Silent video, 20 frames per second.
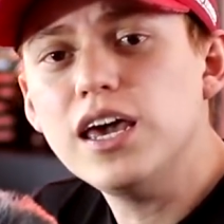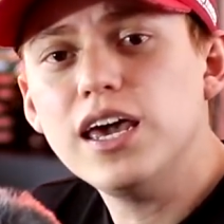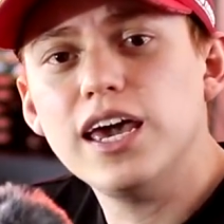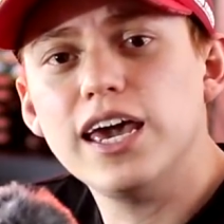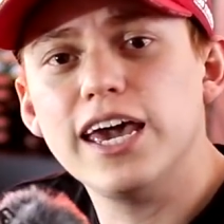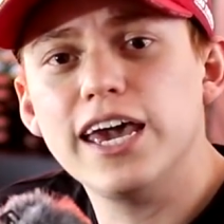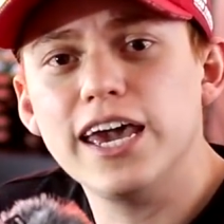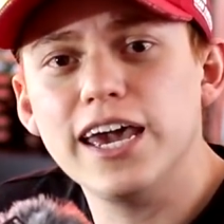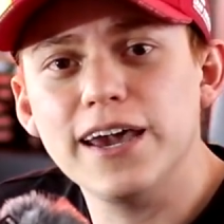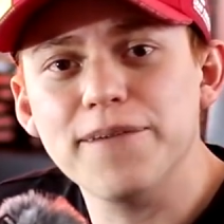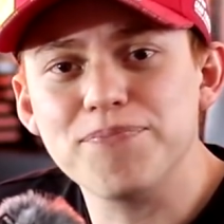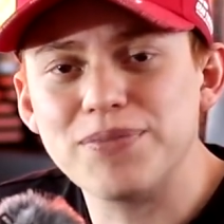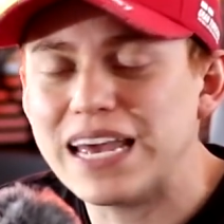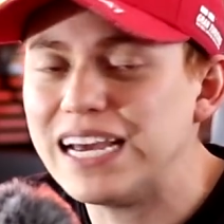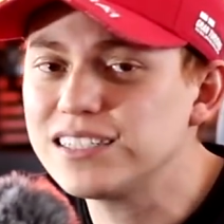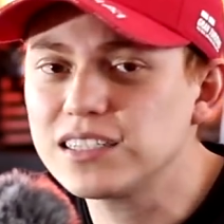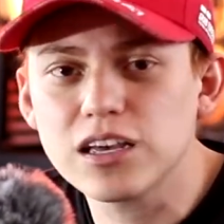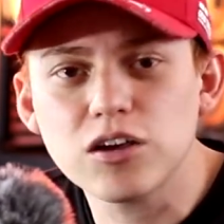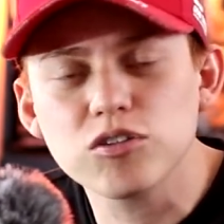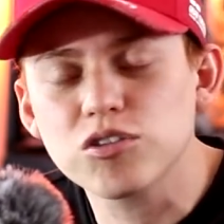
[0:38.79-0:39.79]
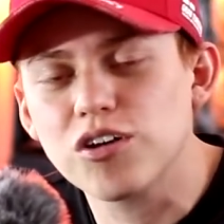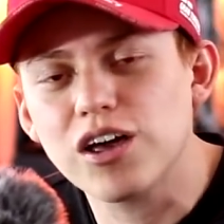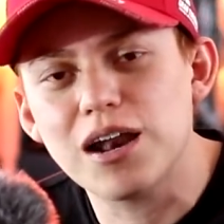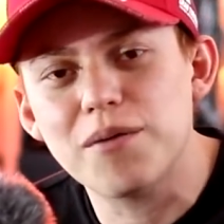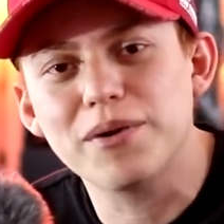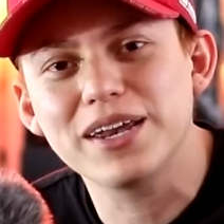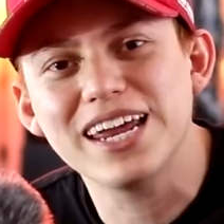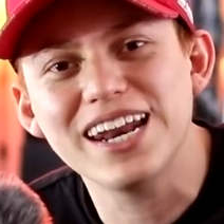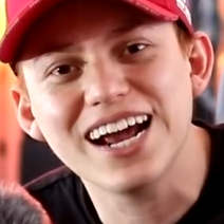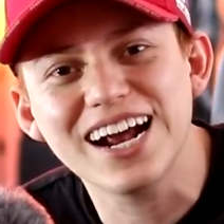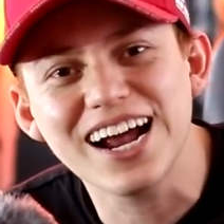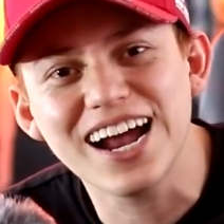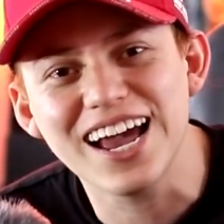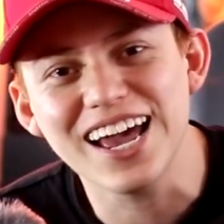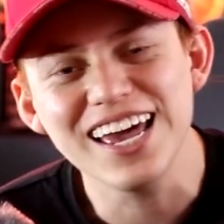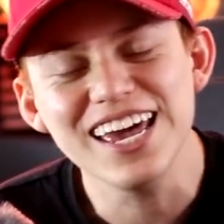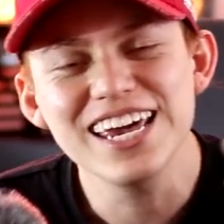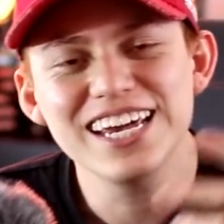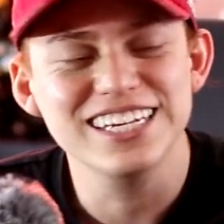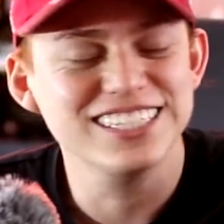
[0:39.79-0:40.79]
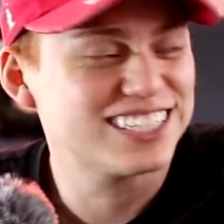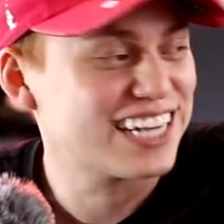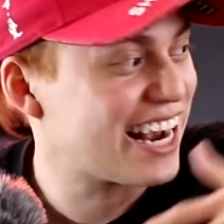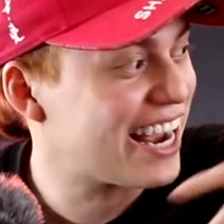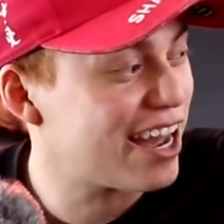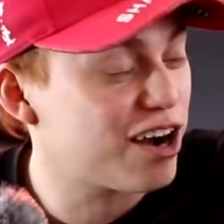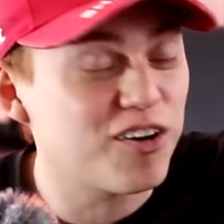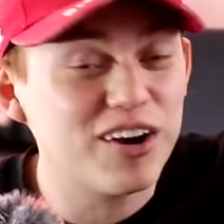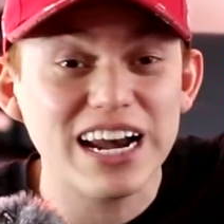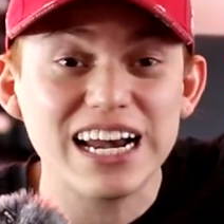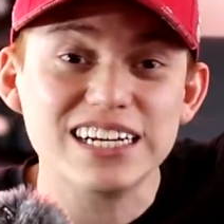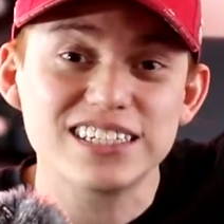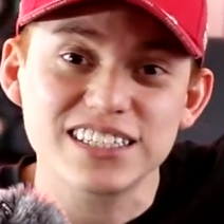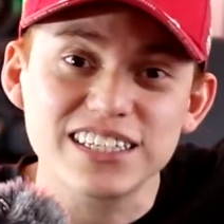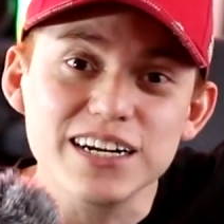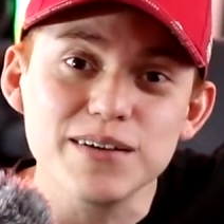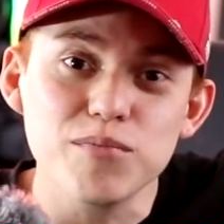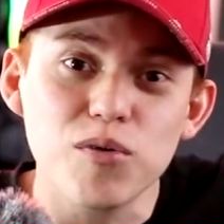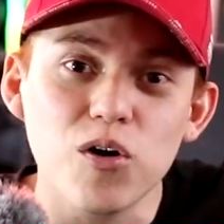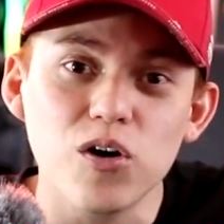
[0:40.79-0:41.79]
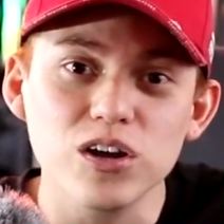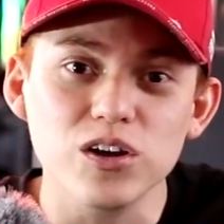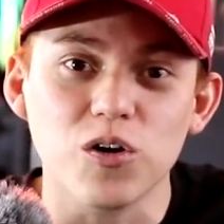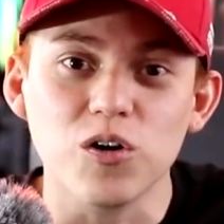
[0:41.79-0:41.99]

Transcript: Eh, he estado toda la mañana acá y sacaron el stream hoy.